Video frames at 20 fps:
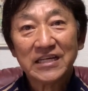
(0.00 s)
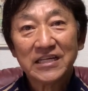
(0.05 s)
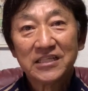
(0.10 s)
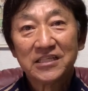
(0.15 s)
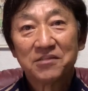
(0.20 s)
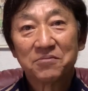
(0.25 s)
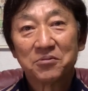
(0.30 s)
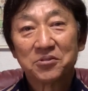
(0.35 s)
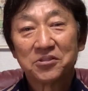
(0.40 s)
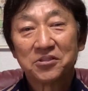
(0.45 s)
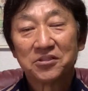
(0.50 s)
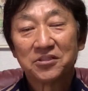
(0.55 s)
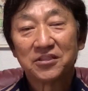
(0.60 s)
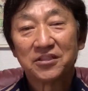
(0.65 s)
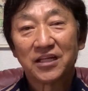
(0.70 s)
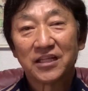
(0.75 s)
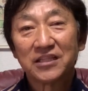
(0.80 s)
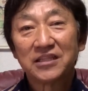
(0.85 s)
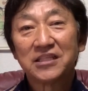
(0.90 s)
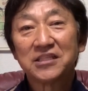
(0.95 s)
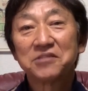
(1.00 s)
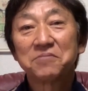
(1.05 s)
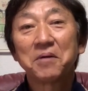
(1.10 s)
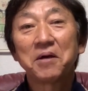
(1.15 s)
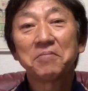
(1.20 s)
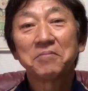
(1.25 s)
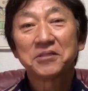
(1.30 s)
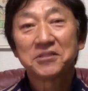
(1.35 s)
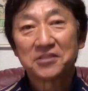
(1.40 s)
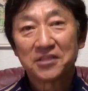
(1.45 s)
気持ちになってしまい
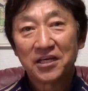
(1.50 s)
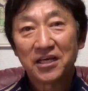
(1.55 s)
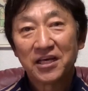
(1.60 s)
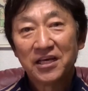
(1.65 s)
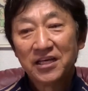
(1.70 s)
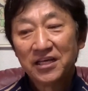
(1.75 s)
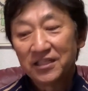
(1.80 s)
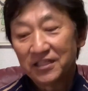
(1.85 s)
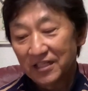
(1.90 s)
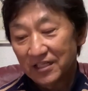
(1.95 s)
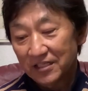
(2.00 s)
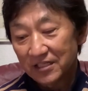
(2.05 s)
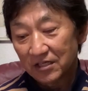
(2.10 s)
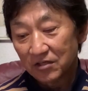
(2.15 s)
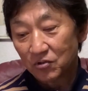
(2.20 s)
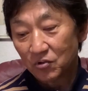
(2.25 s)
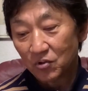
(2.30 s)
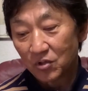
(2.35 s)
ますねなんかこ